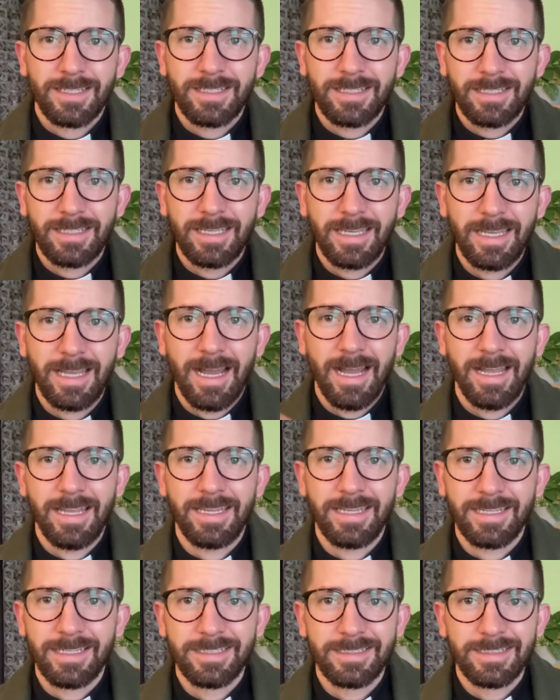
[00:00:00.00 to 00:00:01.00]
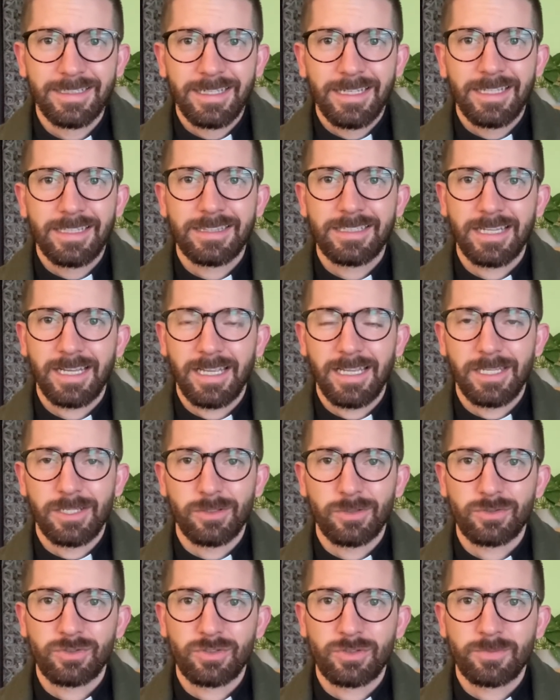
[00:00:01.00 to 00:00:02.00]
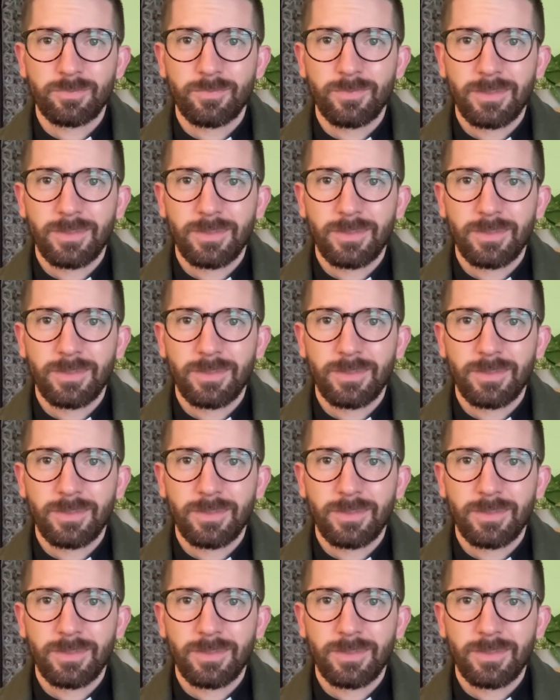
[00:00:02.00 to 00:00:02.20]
que hay entre ellos.